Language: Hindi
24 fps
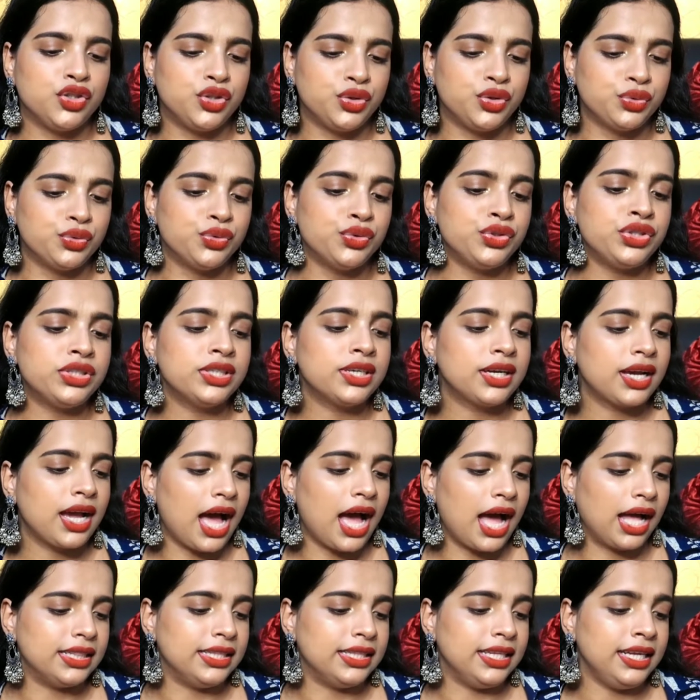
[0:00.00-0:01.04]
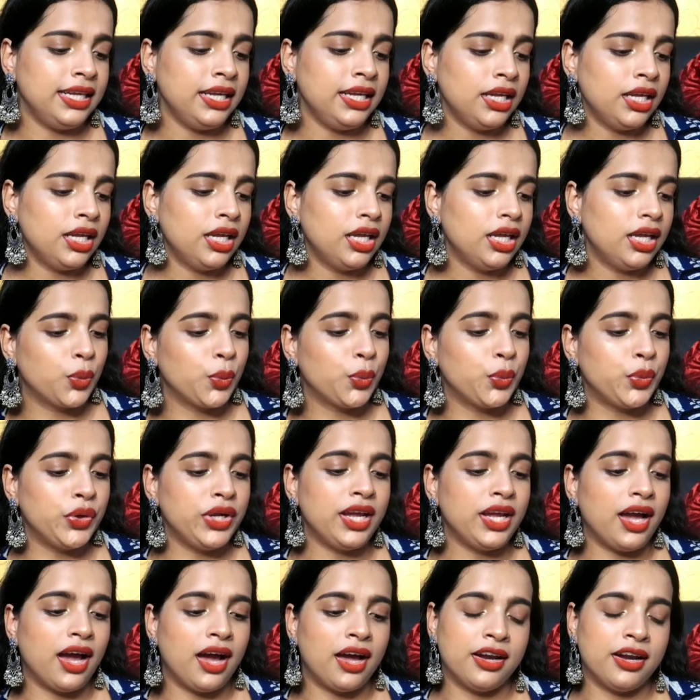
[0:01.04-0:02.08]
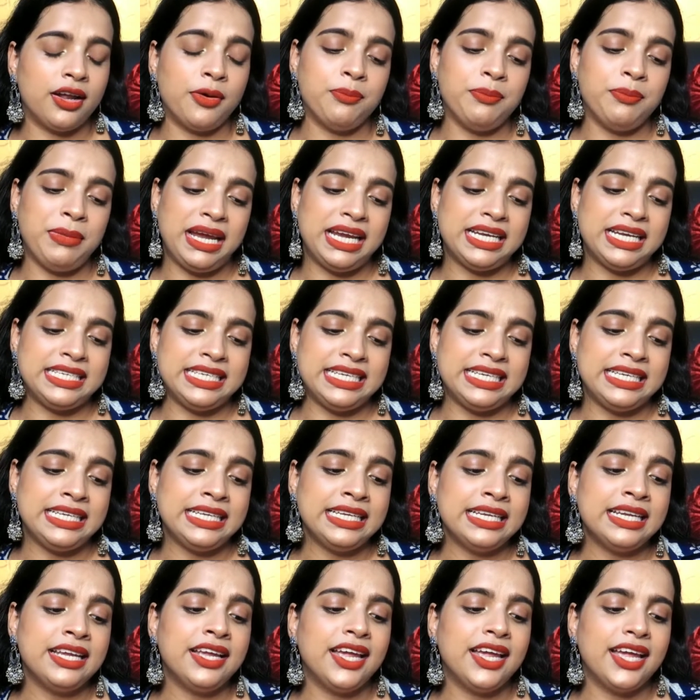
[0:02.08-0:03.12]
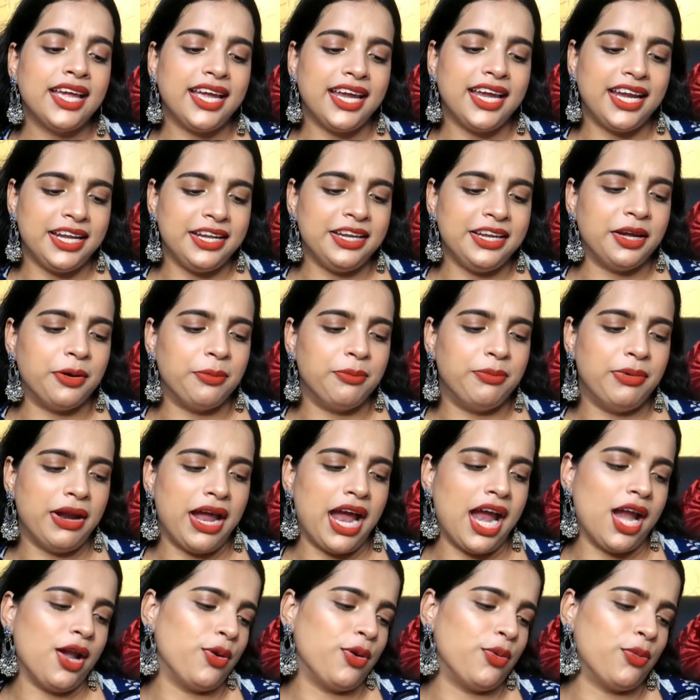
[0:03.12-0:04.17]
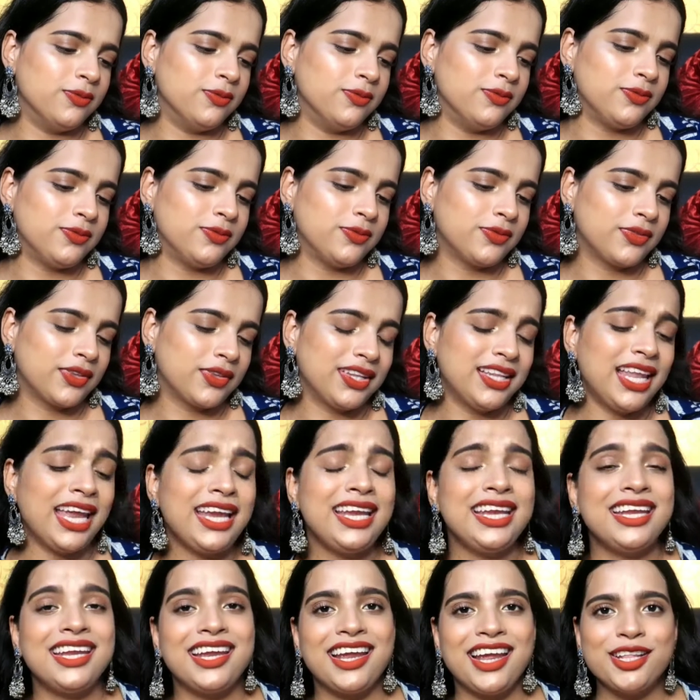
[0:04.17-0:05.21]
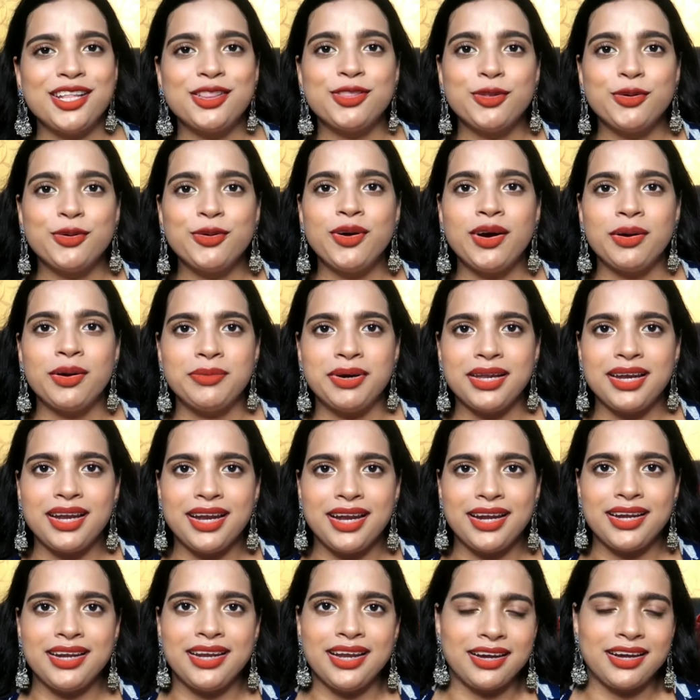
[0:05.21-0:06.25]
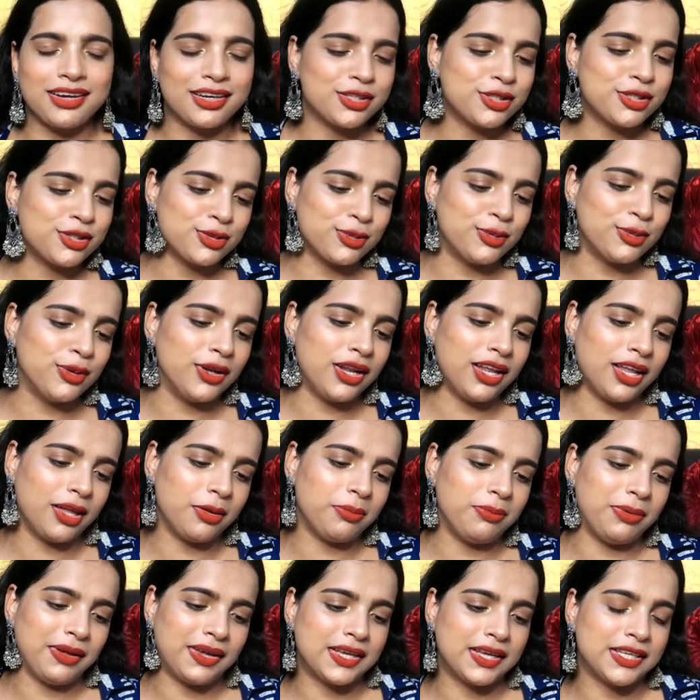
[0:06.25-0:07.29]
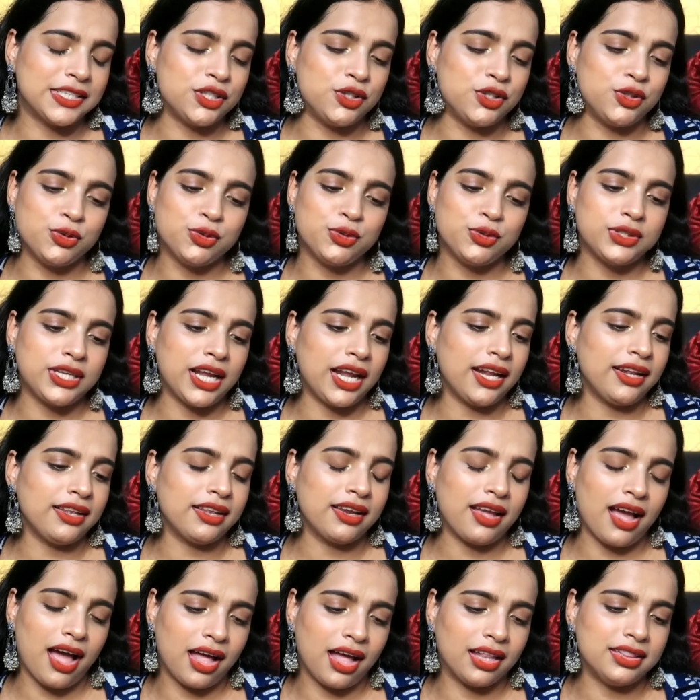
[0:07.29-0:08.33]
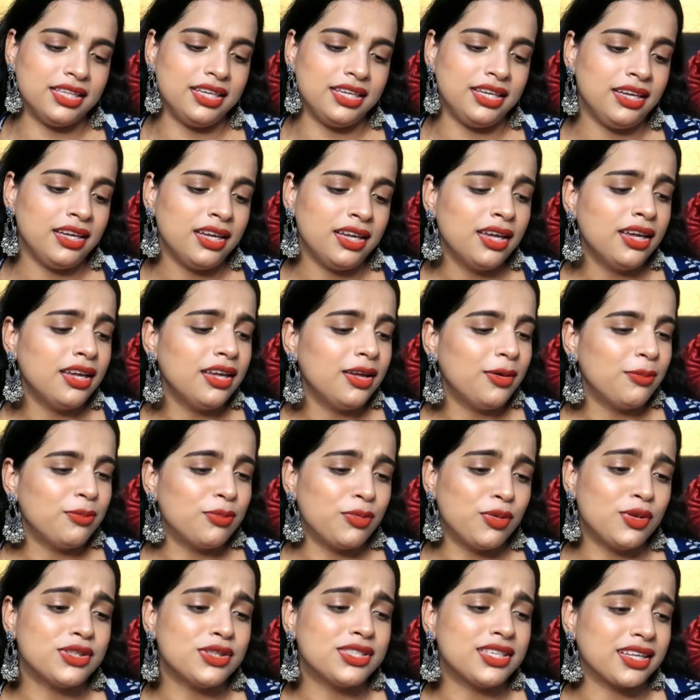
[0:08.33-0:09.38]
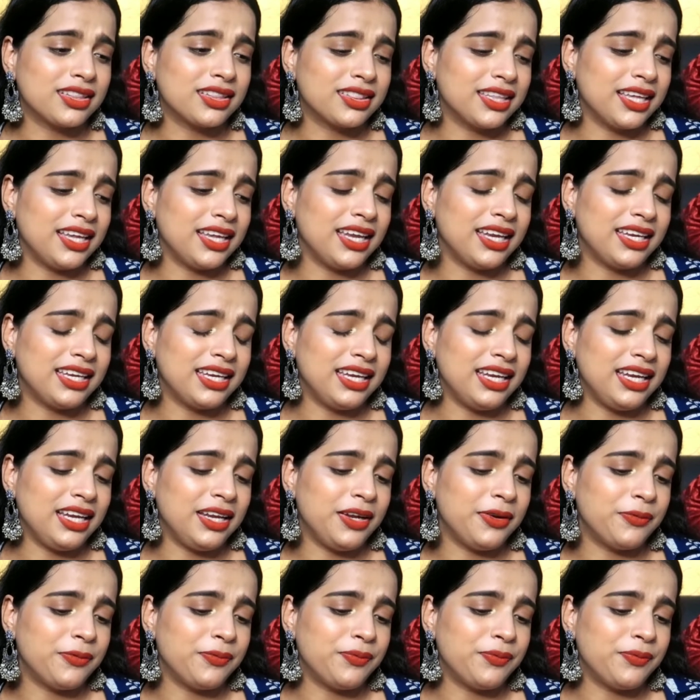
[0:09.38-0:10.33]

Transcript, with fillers: जूट खादी वी आर अ मेड इन इंडिया ब्रांड लाइक ये तो हमारे इंडिया का सोल है बिकॉज जूट एंड खादी बोल सकते हैं कि